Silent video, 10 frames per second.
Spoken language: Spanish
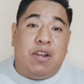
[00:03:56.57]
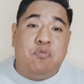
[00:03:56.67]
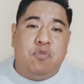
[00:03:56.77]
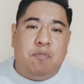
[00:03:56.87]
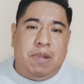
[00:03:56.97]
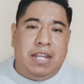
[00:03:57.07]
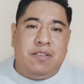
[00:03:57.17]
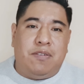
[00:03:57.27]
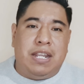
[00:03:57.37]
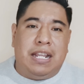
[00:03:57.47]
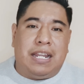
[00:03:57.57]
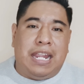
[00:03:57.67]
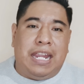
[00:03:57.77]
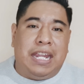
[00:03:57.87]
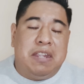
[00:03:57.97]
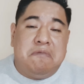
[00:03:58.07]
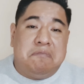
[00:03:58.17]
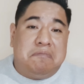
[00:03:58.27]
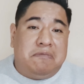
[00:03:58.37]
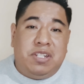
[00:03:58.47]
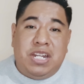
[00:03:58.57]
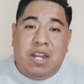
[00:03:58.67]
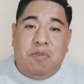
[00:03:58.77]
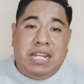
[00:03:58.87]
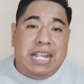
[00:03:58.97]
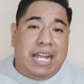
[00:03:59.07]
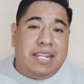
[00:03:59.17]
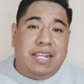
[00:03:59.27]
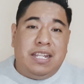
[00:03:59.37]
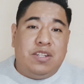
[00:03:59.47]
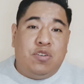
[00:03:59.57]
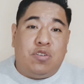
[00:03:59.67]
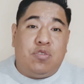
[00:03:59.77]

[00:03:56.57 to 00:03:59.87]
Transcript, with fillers: Llega un momento en el que ya no hay nadie,